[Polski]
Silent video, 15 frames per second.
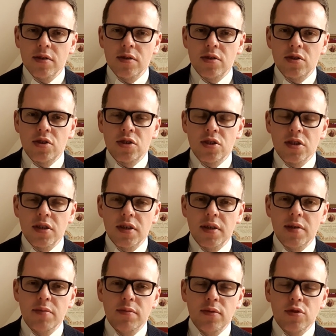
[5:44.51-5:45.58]

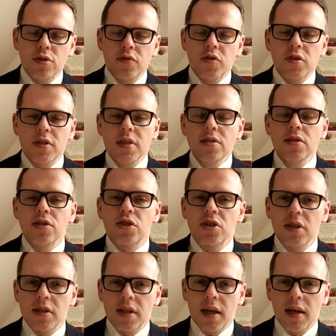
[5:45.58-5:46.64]
czy może wstydzisz
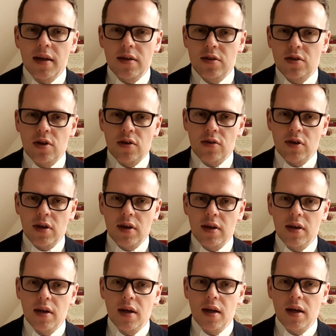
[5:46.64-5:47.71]
się takiej drogi,
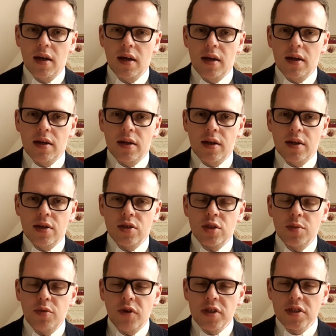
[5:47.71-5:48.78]

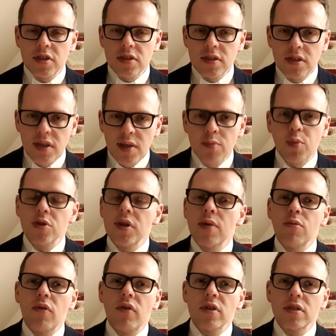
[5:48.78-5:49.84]
żeby właśnie z Nim
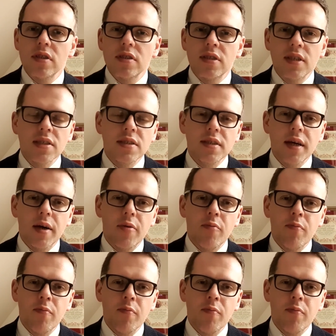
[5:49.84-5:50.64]
podejmować decyzje?